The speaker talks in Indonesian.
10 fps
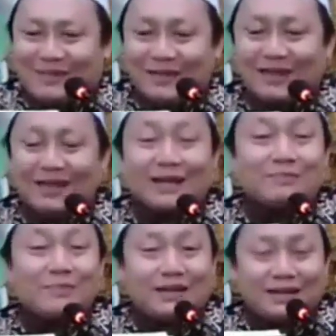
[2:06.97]
Kada
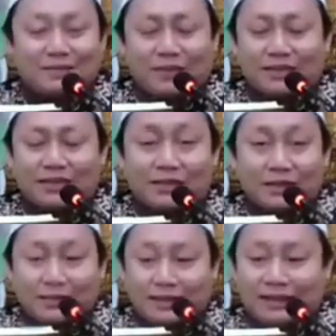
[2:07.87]
hafal, tadi
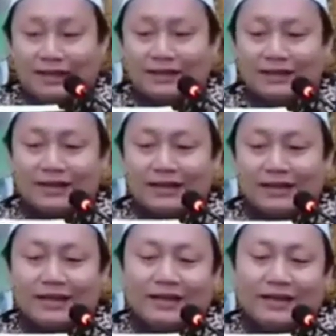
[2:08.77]
tating.
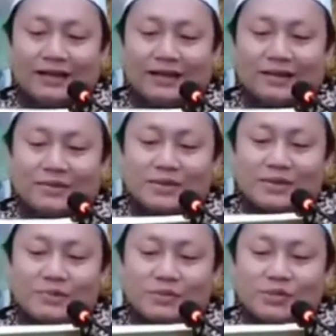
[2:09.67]
Nah,
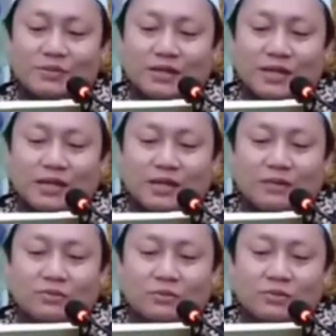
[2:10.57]
Bismillah,
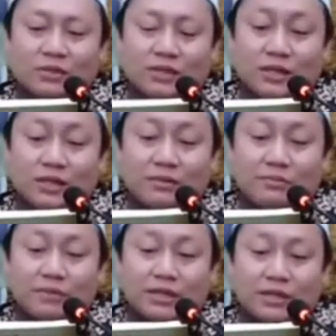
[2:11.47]
a'udzubillah
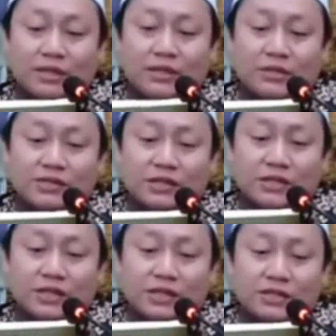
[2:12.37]
minar rijsin
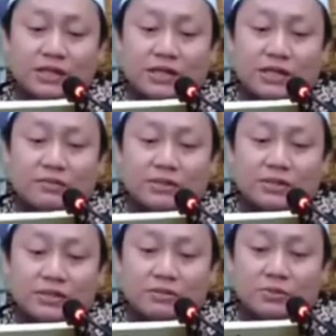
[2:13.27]
najis
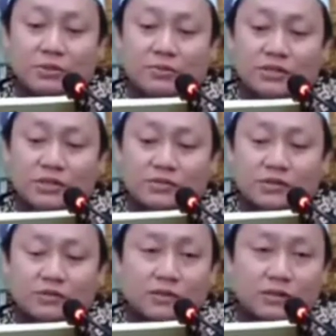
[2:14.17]
al-khabisil mukhbis
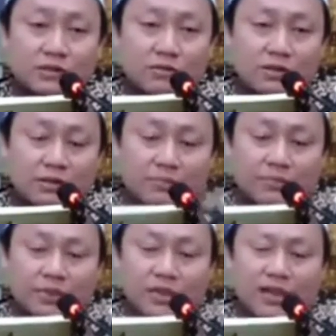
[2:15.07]
asyaitonir rajim.
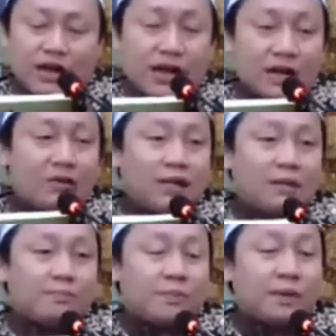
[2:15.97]
Kalau
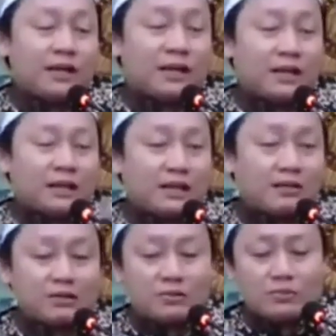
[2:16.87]
yang populernya
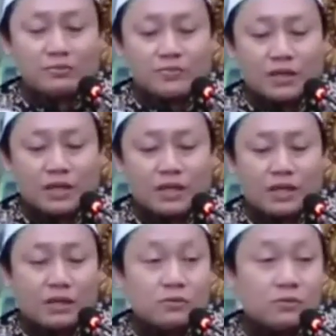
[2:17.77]
nih itu
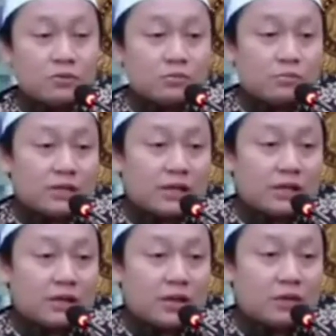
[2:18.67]
a'udzu
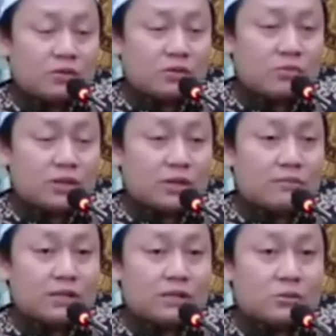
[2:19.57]
minal a'udzu bika
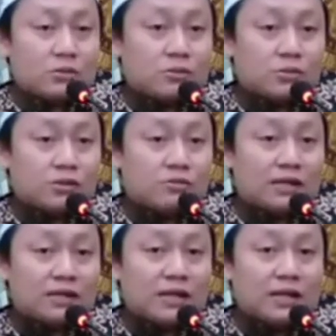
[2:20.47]
minal khubusi
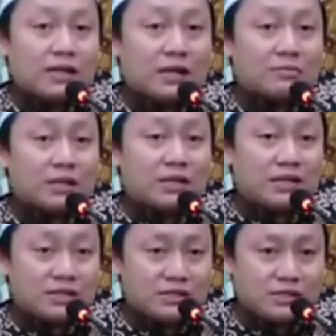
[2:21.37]
wal
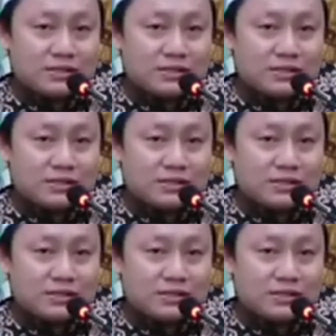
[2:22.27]
khaba'is.